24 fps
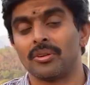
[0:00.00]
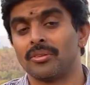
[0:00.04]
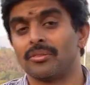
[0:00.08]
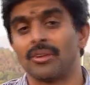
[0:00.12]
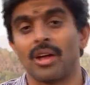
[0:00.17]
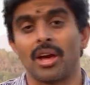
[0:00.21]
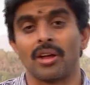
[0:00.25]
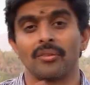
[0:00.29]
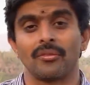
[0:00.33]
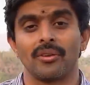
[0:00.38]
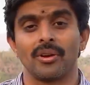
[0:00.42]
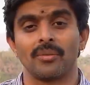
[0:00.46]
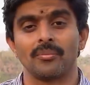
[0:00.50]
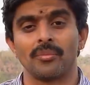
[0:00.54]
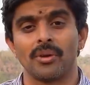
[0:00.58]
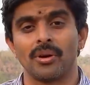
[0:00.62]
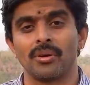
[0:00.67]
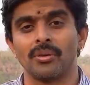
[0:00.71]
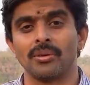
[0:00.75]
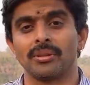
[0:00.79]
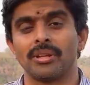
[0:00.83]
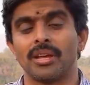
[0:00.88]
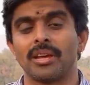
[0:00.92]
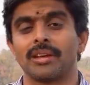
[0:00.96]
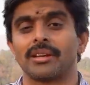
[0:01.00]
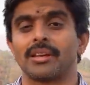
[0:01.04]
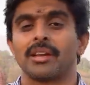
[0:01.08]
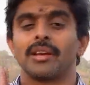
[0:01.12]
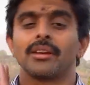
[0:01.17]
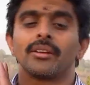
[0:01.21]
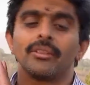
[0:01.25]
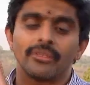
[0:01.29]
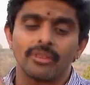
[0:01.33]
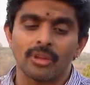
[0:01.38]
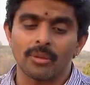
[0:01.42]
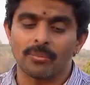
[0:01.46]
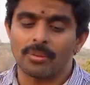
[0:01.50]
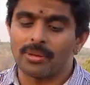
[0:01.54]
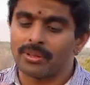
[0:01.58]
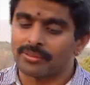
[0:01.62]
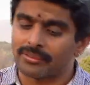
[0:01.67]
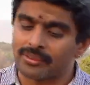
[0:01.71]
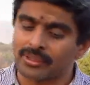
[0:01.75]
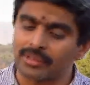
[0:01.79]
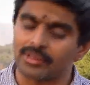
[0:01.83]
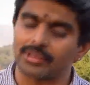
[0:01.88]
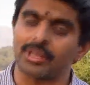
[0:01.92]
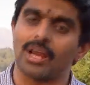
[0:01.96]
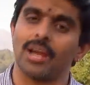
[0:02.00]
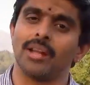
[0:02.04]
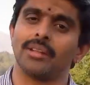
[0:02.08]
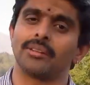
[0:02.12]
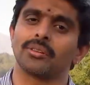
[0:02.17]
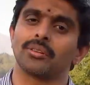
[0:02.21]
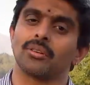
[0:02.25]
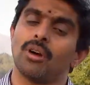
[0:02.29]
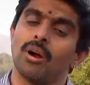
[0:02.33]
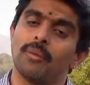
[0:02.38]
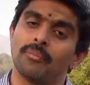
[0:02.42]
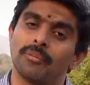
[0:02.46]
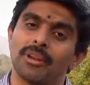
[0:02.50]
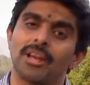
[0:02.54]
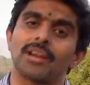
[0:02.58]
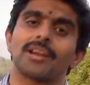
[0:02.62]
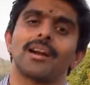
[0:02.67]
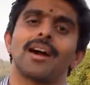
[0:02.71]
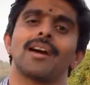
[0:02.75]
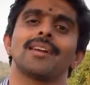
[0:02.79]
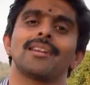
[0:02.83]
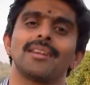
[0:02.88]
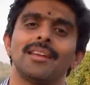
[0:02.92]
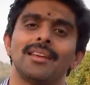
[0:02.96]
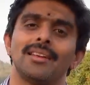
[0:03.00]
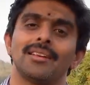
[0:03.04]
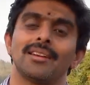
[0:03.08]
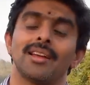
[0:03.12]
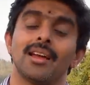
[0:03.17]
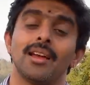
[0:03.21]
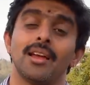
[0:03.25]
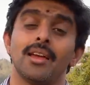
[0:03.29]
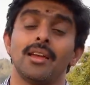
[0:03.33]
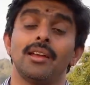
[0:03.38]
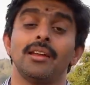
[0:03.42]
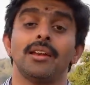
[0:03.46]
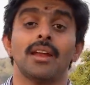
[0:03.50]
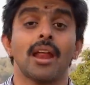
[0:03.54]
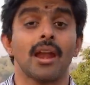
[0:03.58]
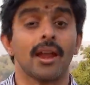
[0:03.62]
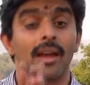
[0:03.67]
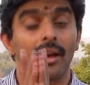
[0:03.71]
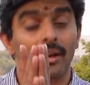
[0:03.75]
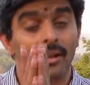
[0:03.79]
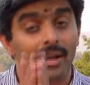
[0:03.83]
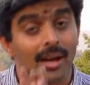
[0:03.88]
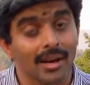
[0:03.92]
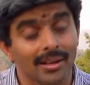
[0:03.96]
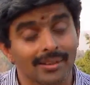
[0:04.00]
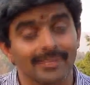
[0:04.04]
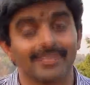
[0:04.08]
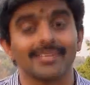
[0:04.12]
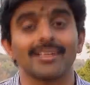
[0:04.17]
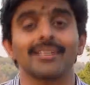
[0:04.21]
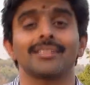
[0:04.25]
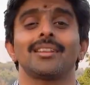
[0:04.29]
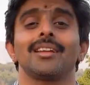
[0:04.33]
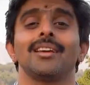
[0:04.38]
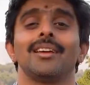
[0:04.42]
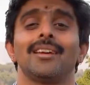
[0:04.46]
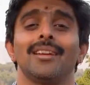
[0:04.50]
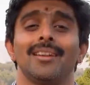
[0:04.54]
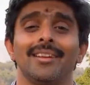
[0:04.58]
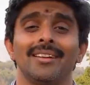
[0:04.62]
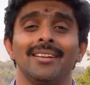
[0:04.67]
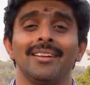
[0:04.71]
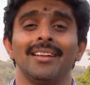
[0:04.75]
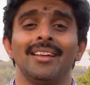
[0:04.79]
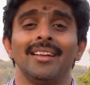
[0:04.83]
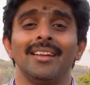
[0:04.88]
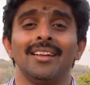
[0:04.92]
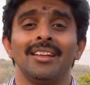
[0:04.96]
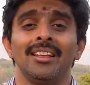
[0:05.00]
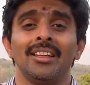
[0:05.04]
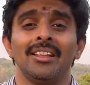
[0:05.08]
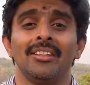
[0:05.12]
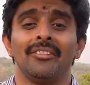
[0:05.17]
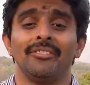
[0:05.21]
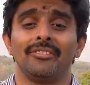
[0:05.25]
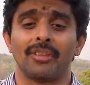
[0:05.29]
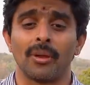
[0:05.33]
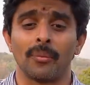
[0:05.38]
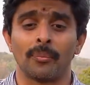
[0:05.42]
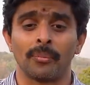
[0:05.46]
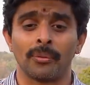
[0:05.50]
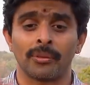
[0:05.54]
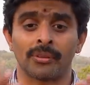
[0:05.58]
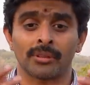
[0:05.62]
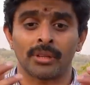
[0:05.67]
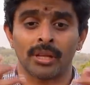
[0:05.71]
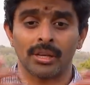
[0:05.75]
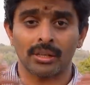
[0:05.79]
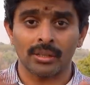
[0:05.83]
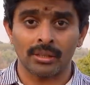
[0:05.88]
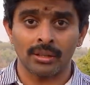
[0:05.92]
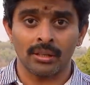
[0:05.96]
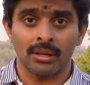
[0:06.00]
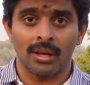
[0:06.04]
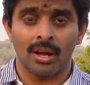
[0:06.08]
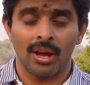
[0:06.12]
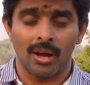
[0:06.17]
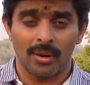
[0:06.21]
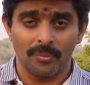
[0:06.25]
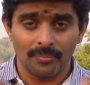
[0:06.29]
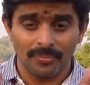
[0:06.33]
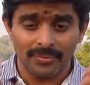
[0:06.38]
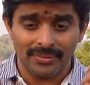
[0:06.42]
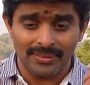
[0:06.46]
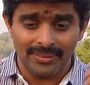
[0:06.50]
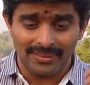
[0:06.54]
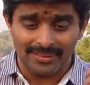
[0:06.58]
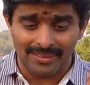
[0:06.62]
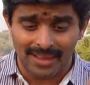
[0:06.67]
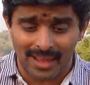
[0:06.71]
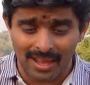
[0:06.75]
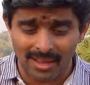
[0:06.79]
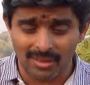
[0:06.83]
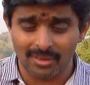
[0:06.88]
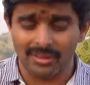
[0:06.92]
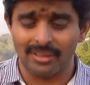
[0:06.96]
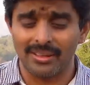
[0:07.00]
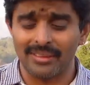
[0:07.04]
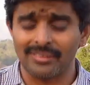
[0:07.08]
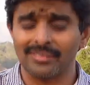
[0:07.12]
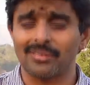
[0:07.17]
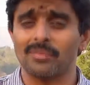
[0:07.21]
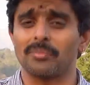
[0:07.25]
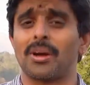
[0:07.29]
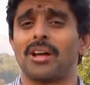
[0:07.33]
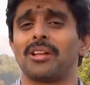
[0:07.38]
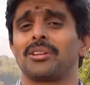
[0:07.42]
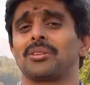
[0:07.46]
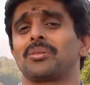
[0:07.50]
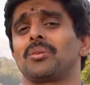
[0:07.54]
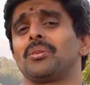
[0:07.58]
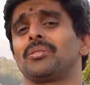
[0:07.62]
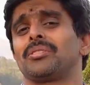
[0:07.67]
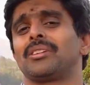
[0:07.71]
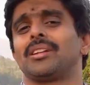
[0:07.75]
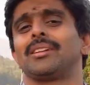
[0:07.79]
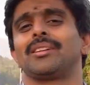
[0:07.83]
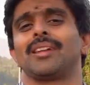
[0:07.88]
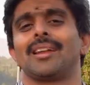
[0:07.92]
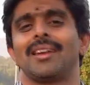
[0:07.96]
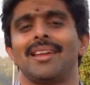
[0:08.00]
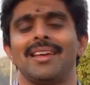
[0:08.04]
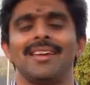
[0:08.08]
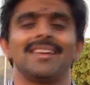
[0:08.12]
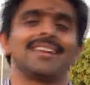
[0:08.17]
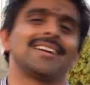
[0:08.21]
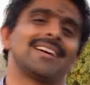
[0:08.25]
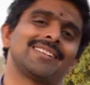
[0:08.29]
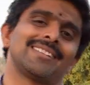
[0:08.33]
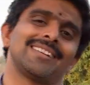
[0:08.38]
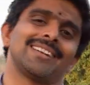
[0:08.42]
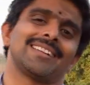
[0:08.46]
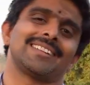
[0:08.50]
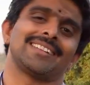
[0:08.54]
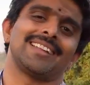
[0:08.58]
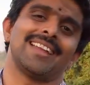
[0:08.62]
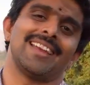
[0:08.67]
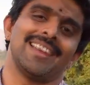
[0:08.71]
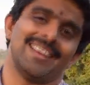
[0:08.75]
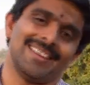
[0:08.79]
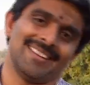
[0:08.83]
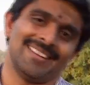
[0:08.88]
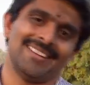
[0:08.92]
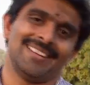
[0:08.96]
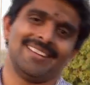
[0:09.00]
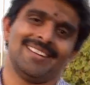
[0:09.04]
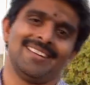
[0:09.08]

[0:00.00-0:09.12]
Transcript: डार्विन महोदय के किसी भी सिद्धांत को हम नकार नहीं रहे हैं ना नकार सकते हैं जब तक हम यह इस बात को सिद्ध नहीं कर सकते हैं